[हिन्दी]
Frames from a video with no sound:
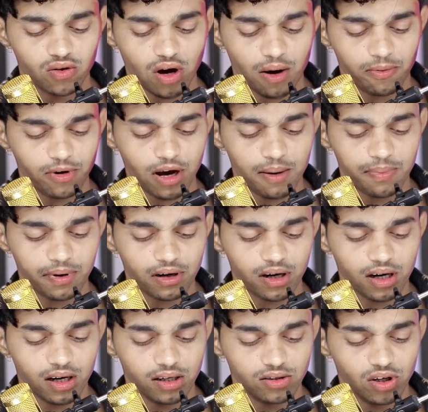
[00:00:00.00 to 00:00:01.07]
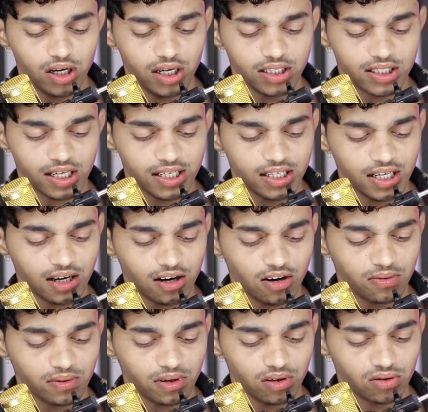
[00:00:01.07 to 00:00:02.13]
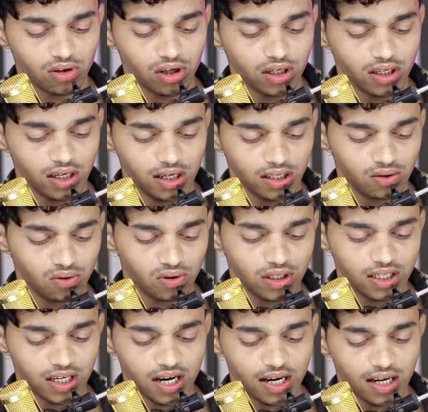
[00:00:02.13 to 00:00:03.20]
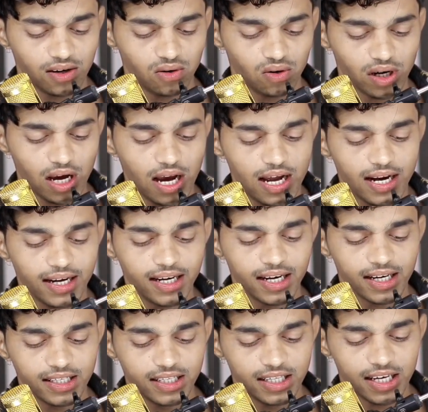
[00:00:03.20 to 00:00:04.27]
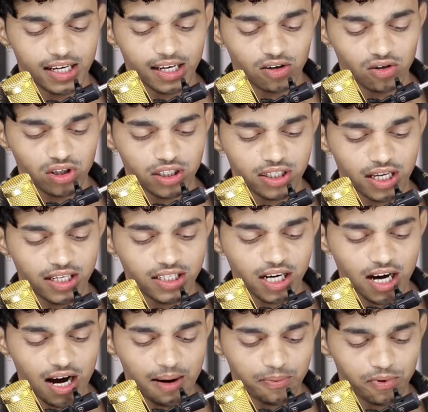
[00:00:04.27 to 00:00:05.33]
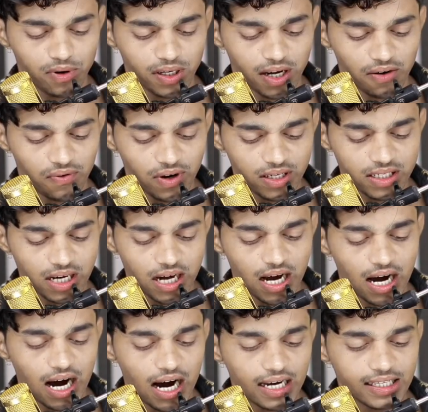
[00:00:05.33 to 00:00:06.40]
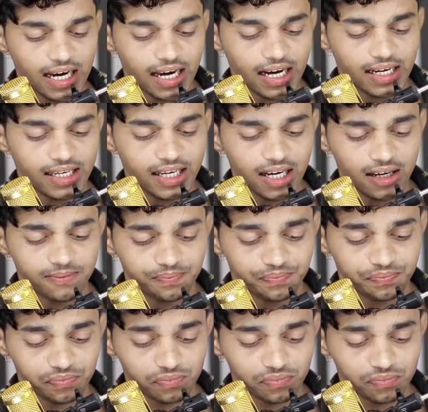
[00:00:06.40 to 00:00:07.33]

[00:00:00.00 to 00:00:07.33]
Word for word: तो आपको यहाँ पर जो है इस तरीके का सॉरी दूसरी जगह क्लिक हो गया ठीक है ये देखिए कुछ इस तरीके का आपको इंटरफेस आ जाएगा ठीक है